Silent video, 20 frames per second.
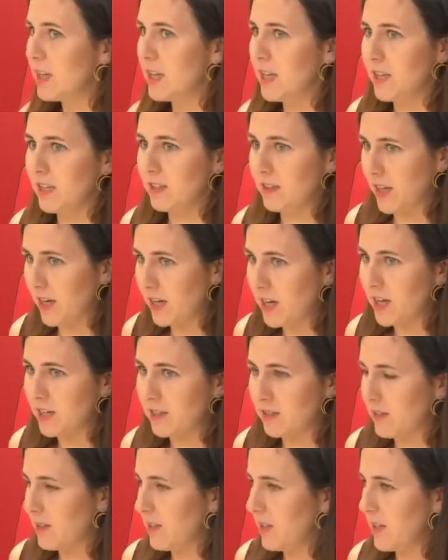
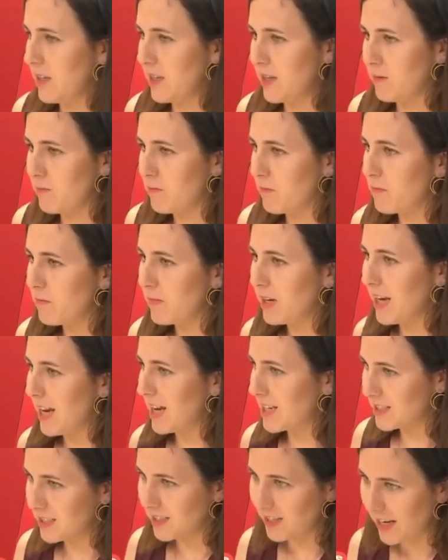tengan em,
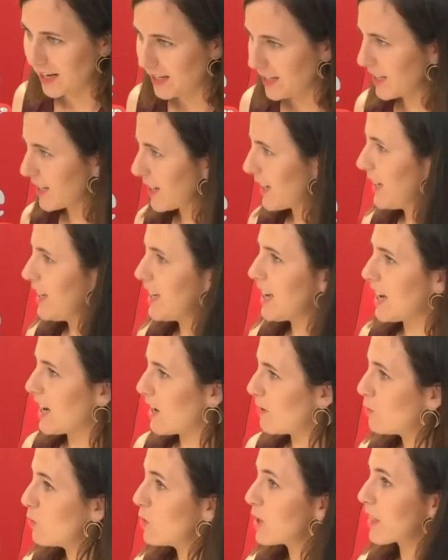la energía, la
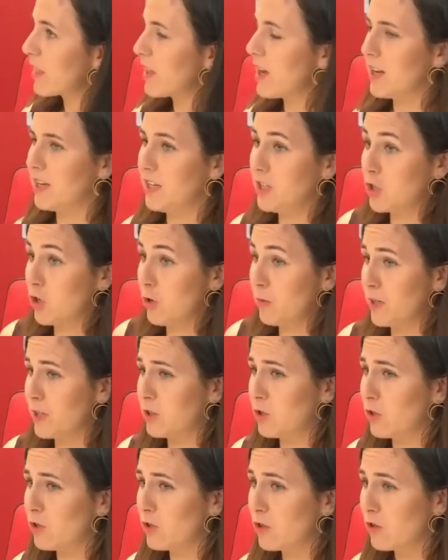fuerza y sobre
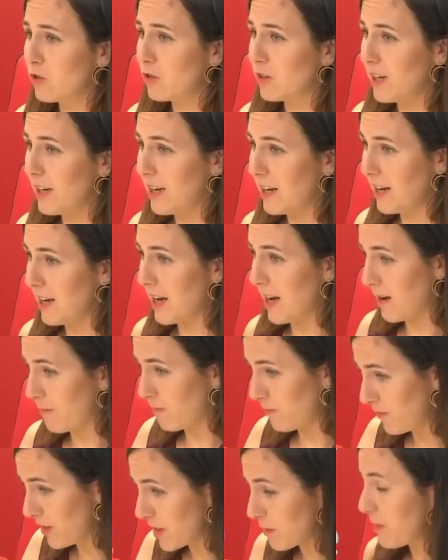todo la
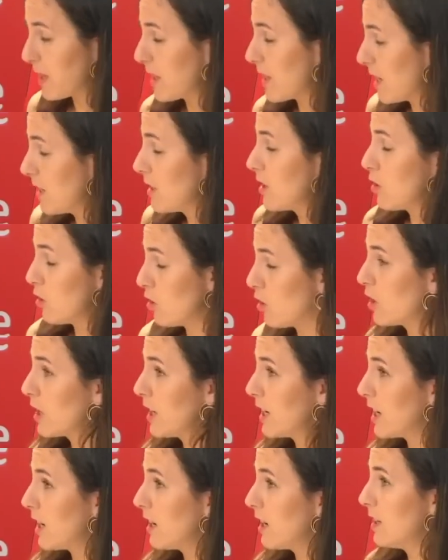firmeza
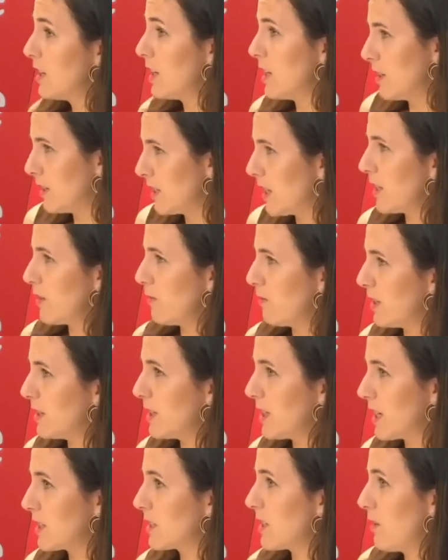ideológica de
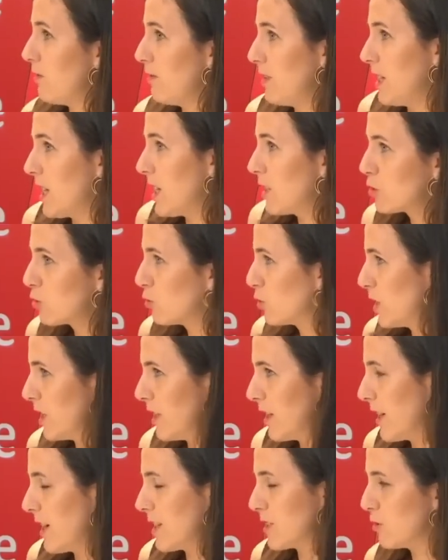defender hasta el final sus
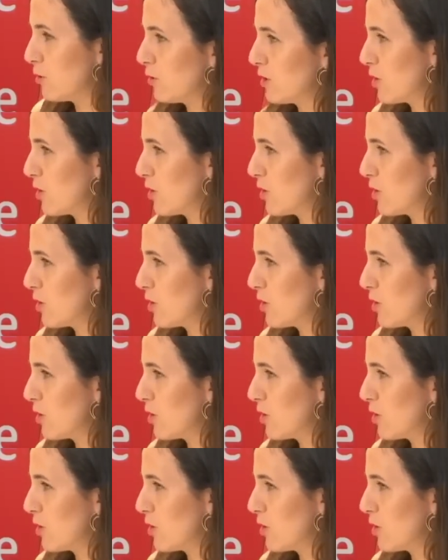ideas, ¿no?